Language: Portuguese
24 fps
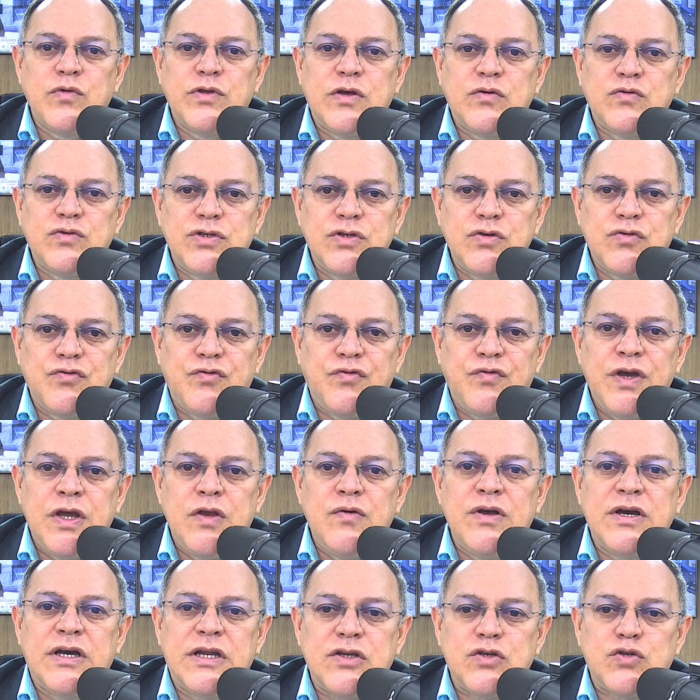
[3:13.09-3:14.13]
Deusinho
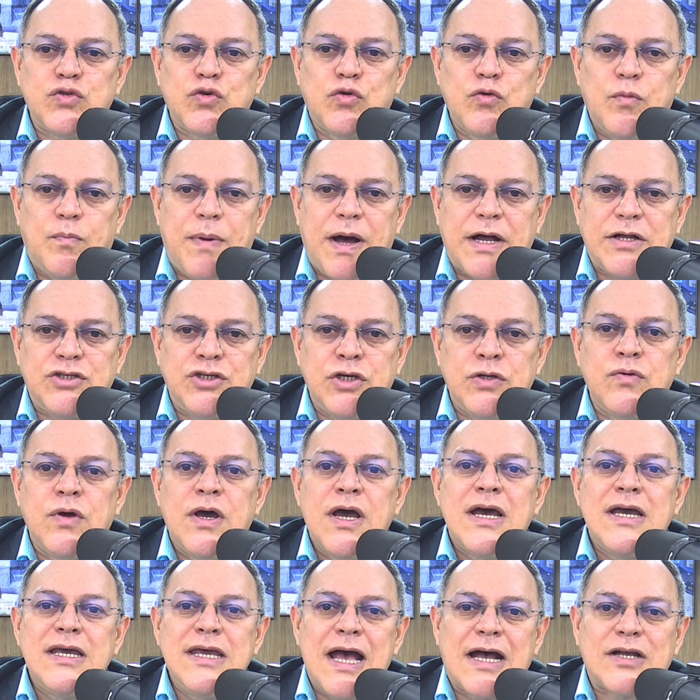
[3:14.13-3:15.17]
Filho ingressou no partido
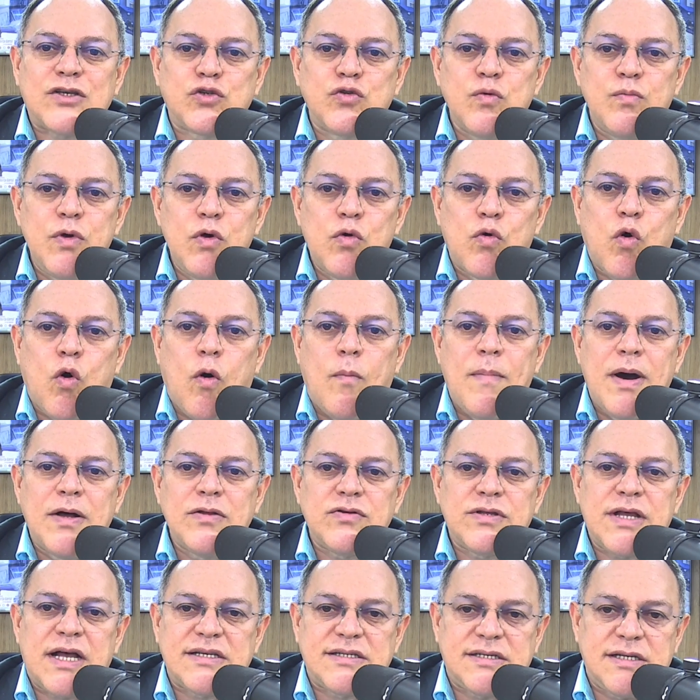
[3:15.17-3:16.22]
e assumiu o
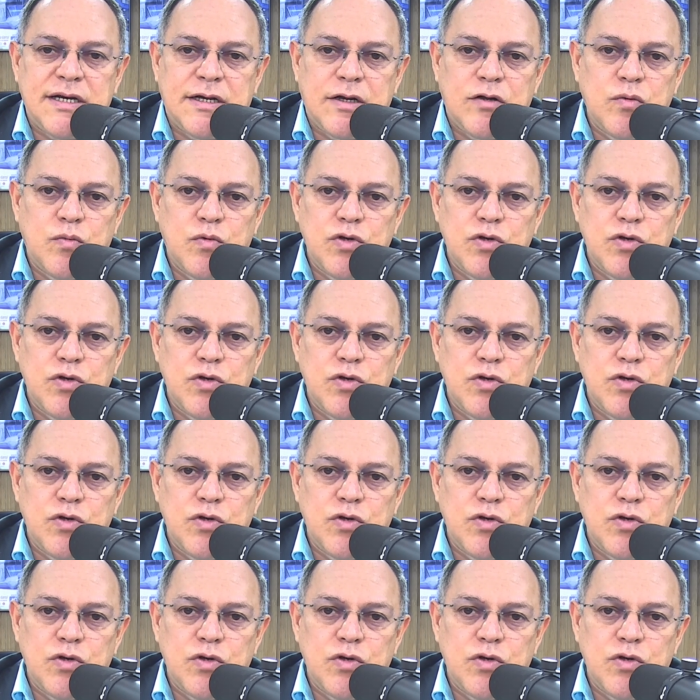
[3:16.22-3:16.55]
comando da sigla no